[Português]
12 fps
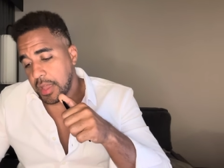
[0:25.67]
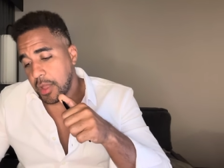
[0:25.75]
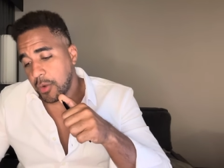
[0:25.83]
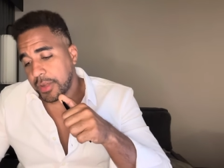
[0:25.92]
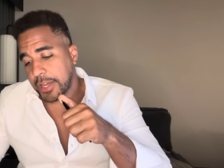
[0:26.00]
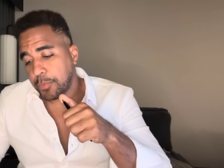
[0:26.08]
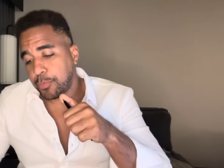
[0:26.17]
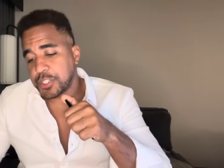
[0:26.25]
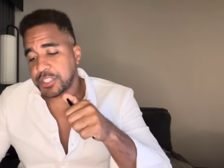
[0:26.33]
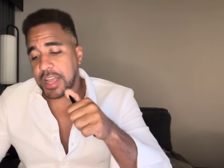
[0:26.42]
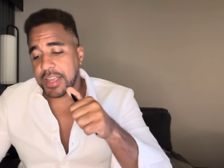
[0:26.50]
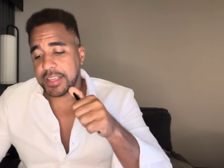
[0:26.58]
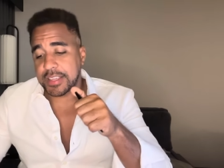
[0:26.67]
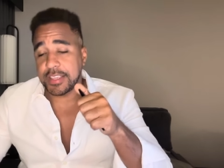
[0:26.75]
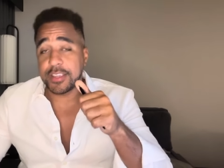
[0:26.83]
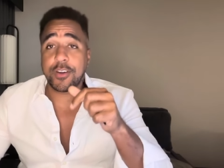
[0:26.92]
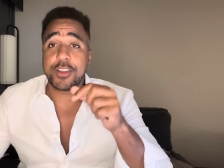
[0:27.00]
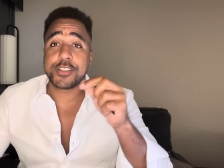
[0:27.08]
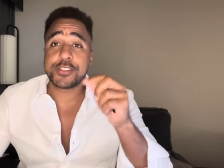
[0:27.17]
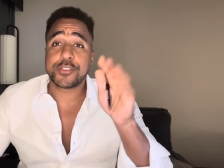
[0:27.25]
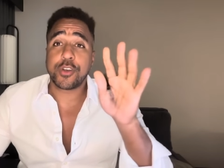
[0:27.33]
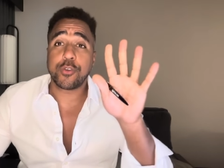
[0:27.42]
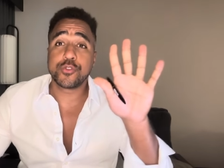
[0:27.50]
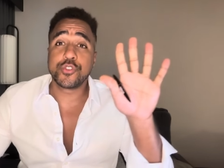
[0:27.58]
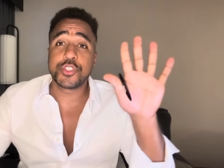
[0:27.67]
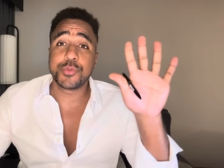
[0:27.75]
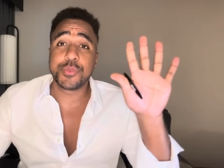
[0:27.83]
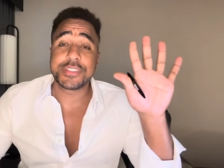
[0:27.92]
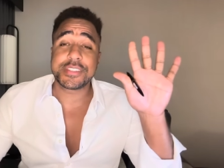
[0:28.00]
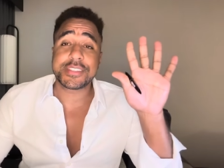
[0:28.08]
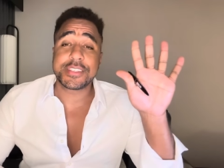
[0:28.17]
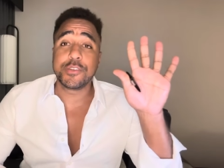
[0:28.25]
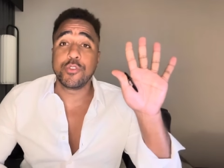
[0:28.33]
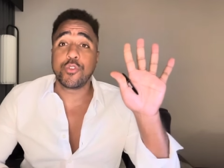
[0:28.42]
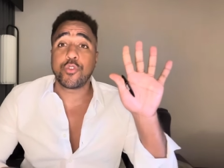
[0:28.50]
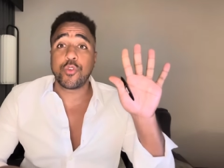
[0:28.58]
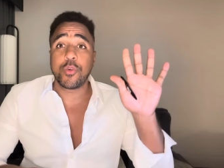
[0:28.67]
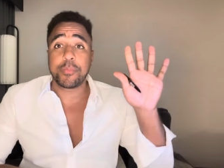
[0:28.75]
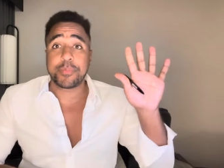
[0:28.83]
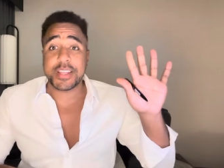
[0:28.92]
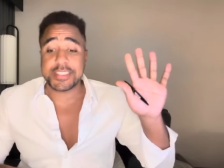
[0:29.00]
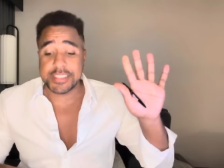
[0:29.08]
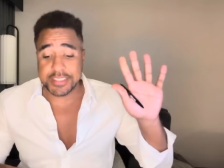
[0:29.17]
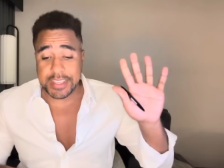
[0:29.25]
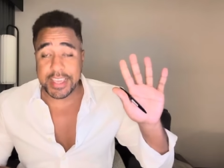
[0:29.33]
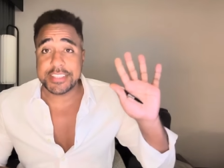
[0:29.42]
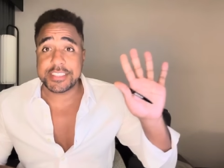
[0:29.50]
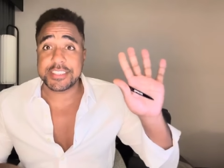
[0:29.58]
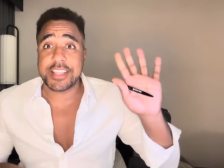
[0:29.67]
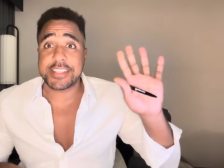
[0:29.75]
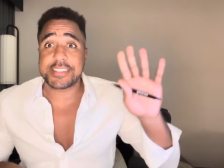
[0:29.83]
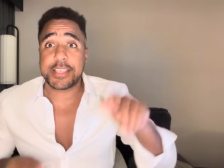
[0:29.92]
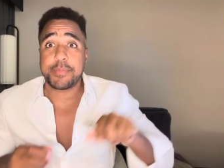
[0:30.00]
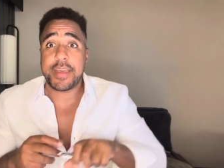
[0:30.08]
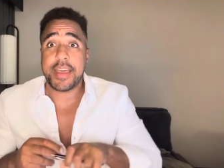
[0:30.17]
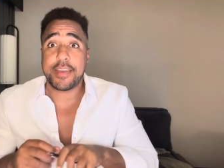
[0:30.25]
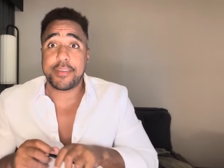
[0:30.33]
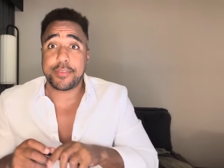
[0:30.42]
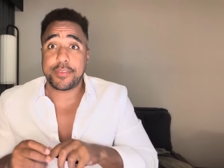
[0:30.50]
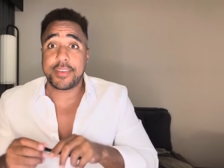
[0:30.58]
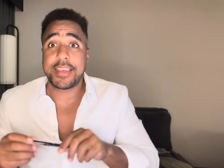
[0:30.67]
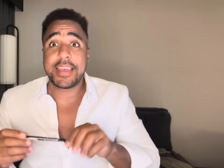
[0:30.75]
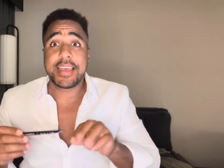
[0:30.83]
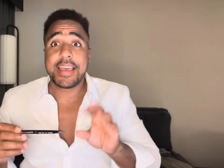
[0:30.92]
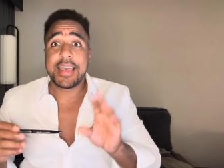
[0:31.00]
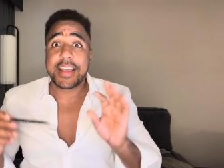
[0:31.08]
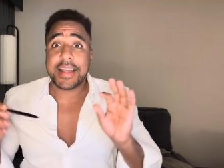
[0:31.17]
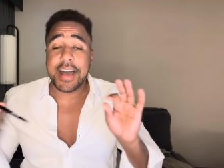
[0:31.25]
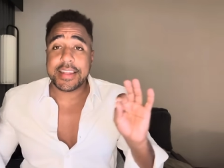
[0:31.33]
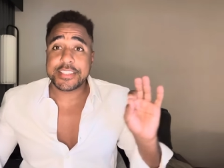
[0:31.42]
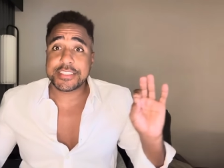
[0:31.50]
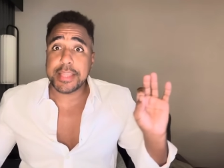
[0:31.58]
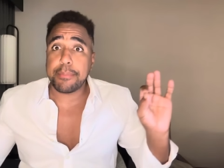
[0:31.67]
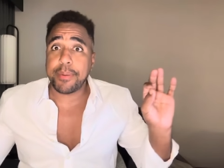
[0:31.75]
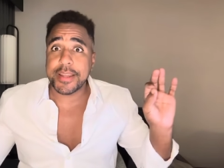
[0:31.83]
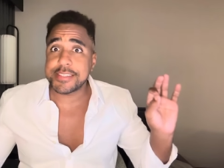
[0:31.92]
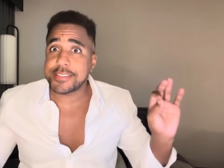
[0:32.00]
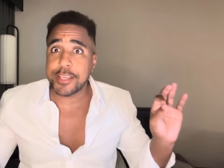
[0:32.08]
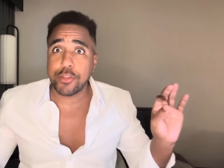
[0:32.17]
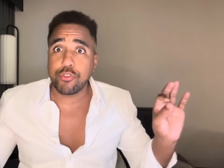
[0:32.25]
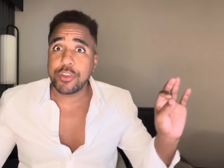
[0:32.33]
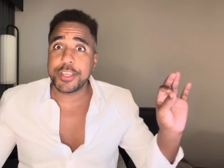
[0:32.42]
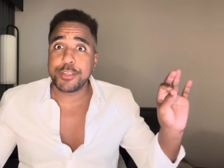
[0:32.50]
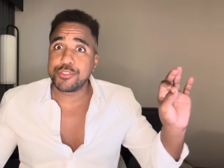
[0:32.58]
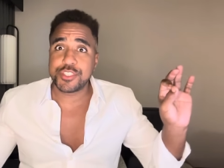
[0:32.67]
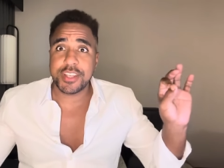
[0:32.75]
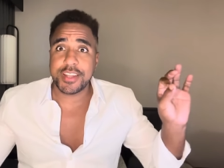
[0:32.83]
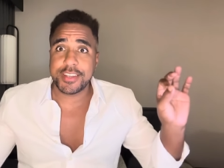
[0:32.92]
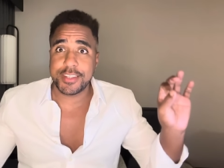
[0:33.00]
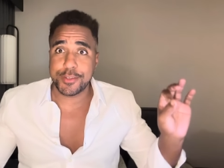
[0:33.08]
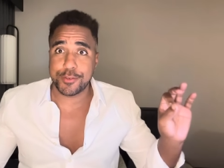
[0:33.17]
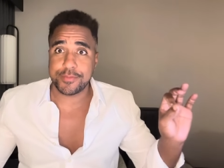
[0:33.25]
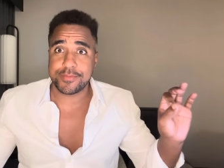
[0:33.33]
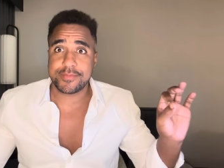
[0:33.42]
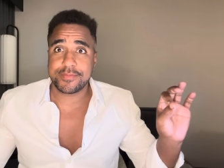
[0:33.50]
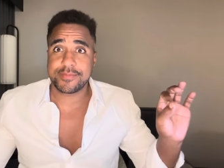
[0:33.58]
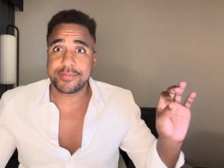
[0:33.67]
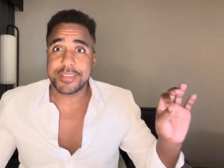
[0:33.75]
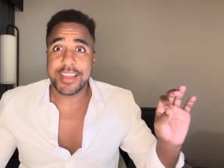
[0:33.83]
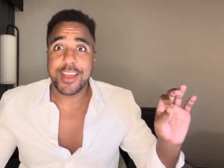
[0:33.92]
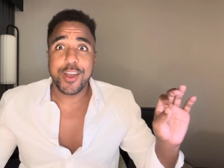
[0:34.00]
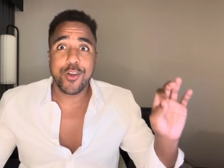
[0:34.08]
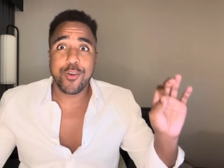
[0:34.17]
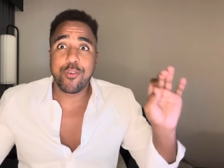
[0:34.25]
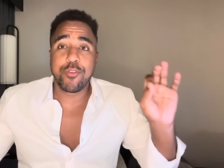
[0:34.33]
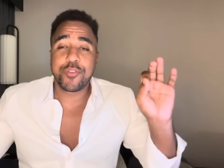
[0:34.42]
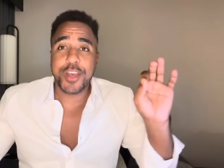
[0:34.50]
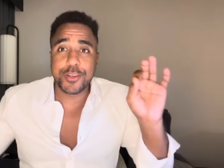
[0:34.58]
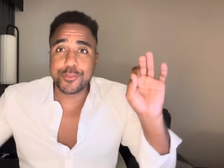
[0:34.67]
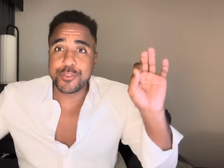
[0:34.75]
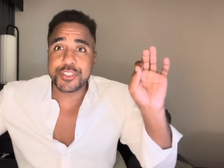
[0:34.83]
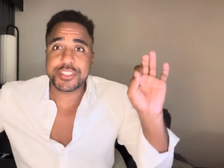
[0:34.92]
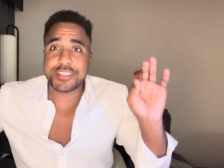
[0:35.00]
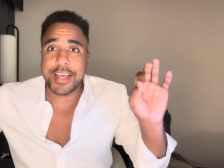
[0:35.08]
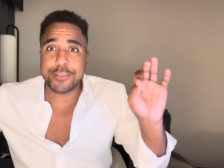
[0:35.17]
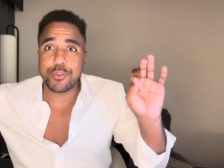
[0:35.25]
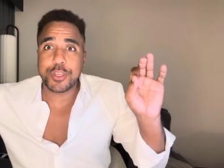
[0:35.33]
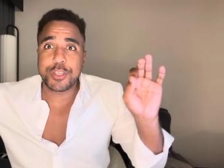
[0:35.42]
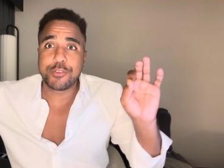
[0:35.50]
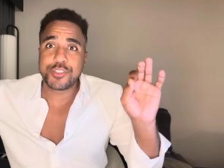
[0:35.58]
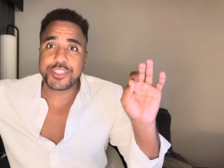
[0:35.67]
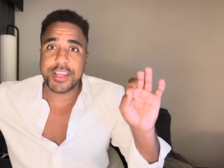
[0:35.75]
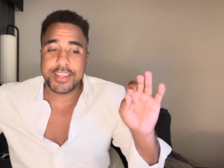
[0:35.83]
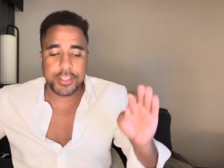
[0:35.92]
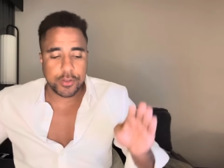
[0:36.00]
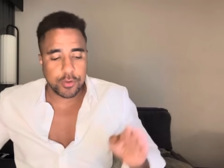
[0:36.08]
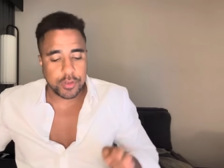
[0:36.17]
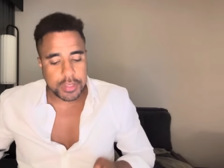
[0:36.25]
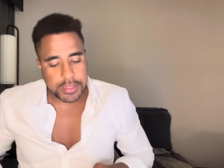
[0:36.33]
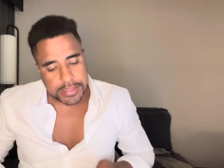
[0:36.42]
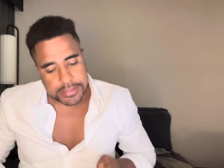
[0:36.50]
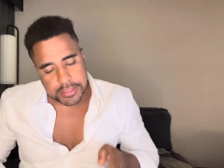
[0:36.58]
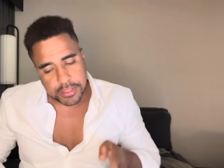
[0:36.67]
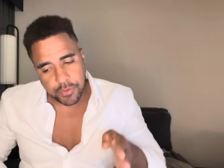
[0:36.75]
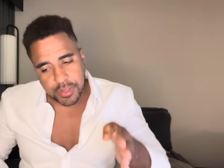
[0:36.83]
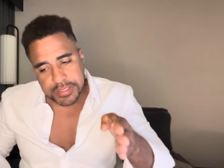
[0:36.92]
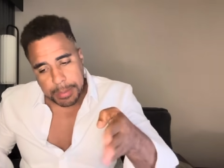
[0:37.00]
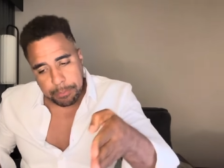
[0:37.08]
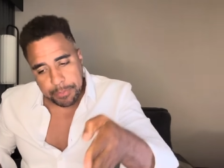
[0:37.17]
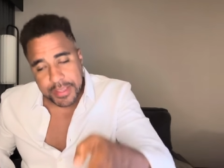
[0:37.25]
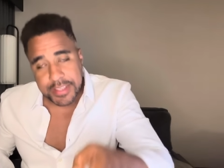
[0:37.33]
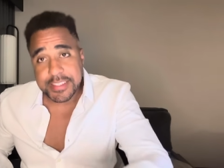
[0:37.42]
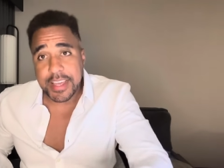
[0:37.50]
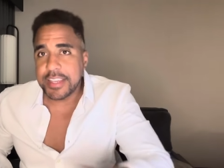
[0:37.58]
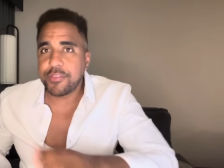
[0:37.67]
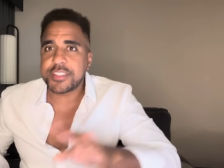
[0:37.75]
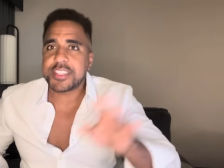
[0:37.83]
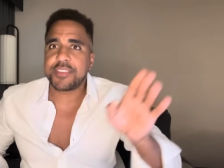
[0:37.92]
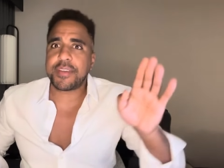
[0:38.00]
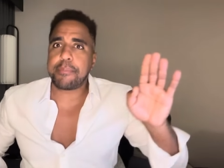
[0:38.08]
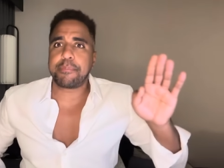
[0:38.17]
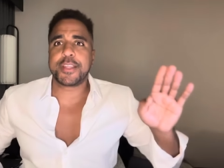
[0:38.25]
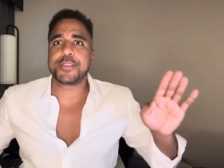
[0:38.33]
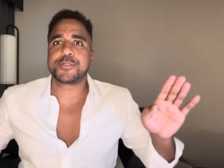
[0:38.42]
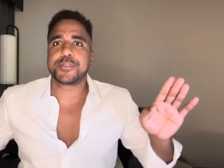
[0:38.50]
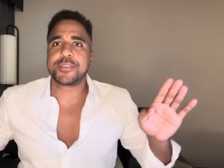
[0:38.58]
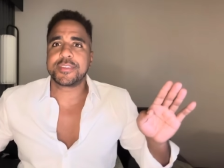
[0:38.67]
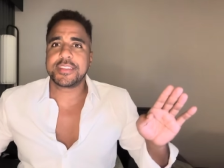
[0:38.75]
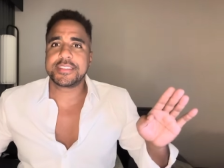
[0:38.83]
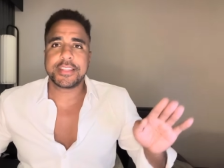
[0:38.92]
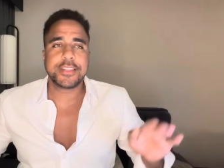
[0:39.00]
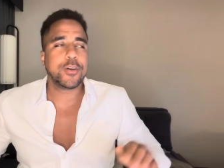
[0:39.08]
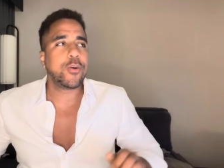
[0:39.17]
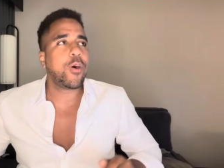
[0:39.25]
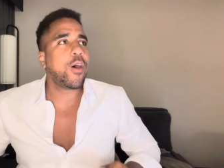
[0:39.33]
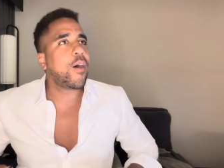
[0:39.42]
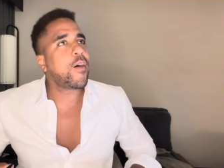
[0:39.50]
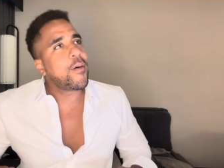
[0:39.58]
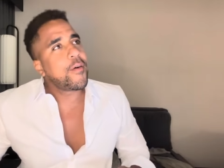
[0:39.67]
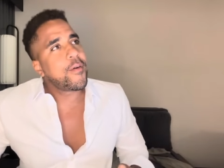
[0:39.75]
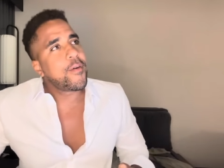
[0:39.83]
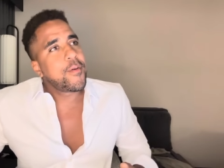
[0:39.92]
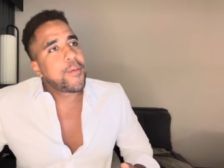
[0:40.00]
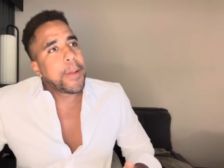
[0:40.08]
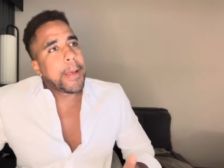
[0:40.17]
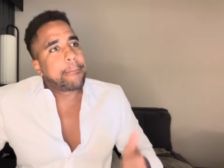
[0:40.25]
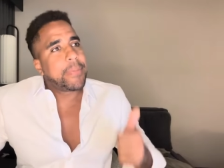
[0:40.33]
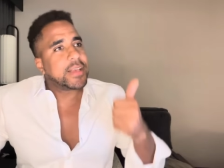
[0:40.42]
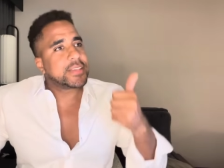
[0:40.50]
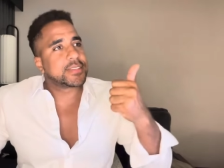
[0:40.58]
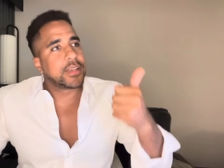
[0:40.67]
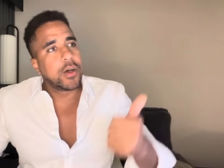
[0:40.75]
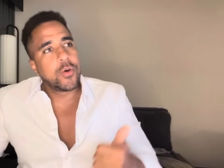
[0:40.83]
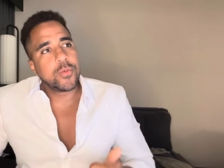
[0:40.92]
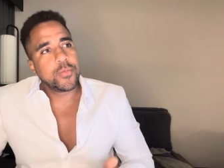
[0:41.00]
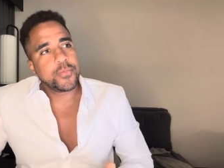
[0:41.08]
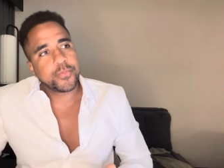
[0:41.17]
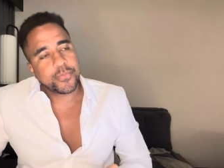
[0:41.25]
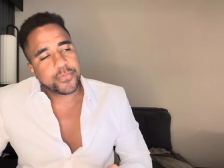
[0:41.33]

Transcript: eu quero puxar aqui, olha só, os últimos cinco presidentes da CBF. Cara, está aparecendo o Rio de Janeiro. Governo do Estado do Rio de Janeiro. Se você pisa ali, você vai preso. Entendeu? Ó, Pezão,